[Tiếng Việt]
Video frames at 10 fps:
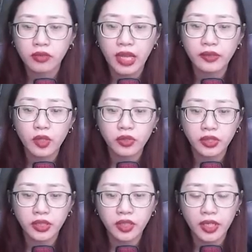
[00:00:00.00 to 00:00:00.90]
ta cho
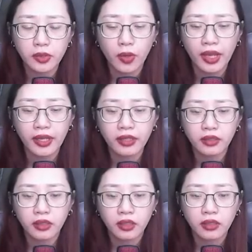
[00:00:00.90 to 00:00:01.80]
ngươi ít tiền quẻ,
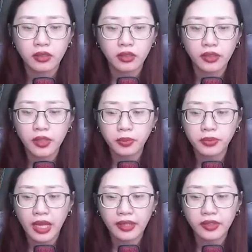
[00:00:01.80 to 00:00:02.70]
ngươi giúp
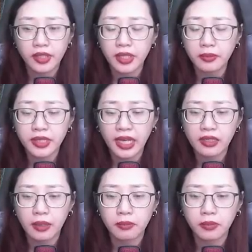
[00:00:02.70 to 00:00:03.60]
ta chỉ điểm sai
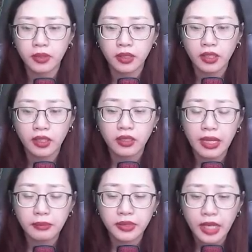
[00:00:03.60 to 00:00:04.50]
lầm,
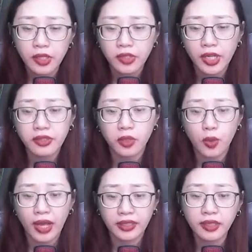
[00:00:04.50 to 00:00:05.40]
làm sao để tránh được
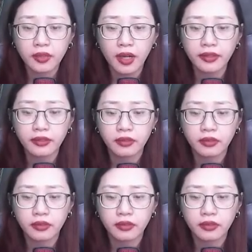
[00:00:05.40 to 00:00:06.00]
họa sát thân?